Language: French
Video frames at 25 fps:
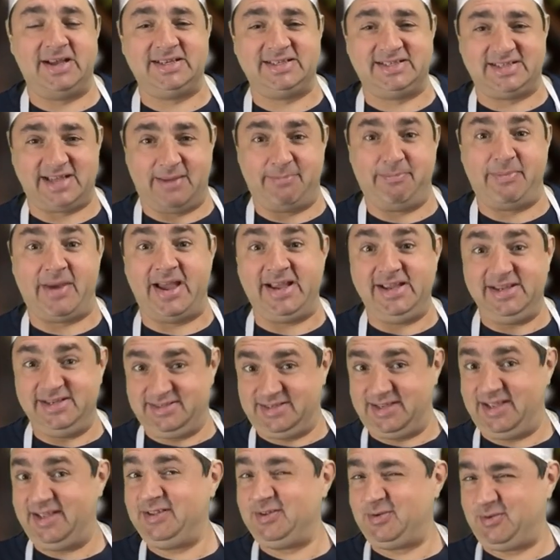ça pèse,
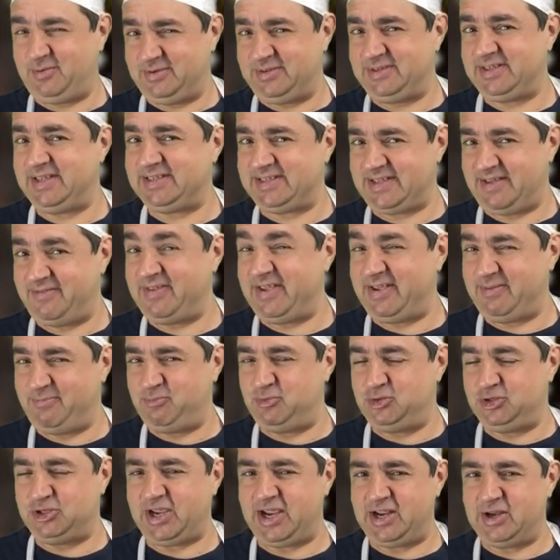hein, donc ça, ça vient
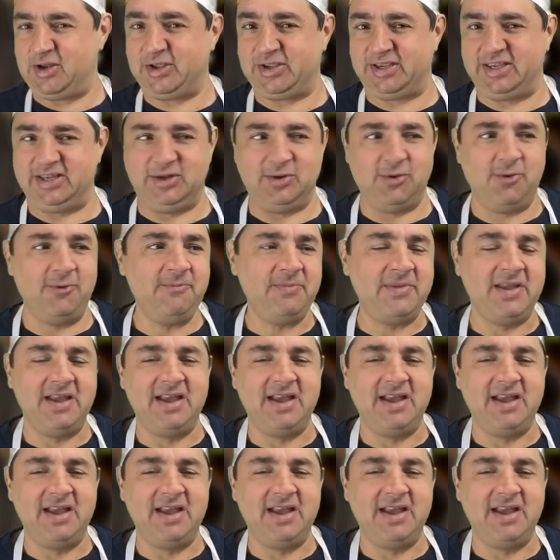plus cher le kilo